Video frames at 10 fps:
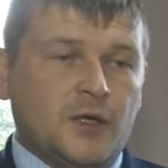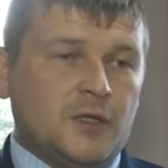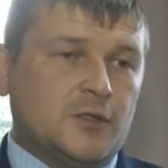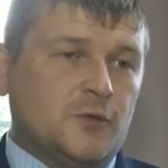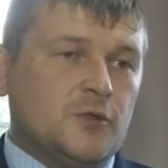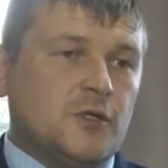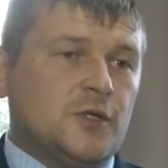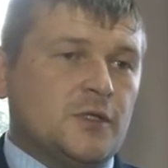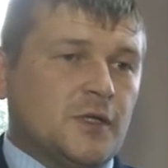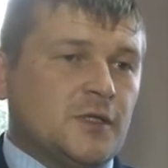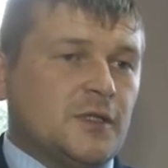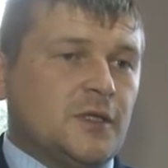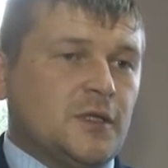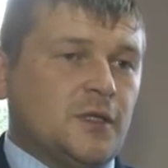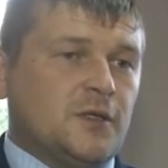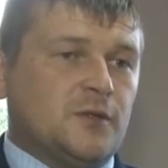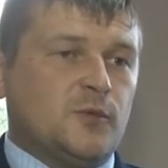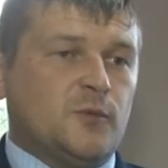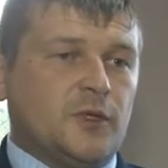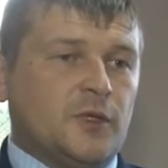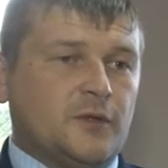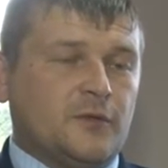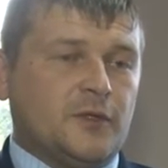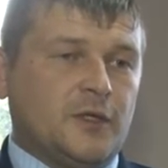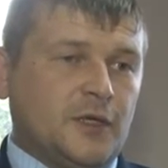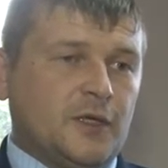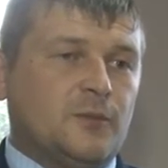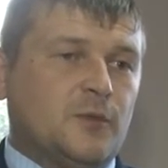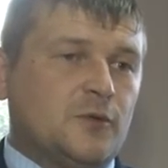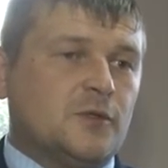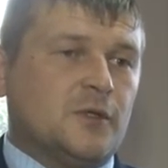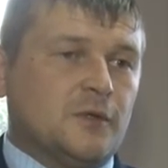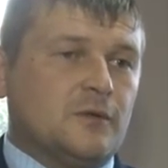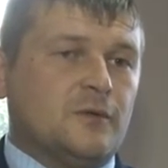исключить из Красной книги Республики Тыва, так и имеются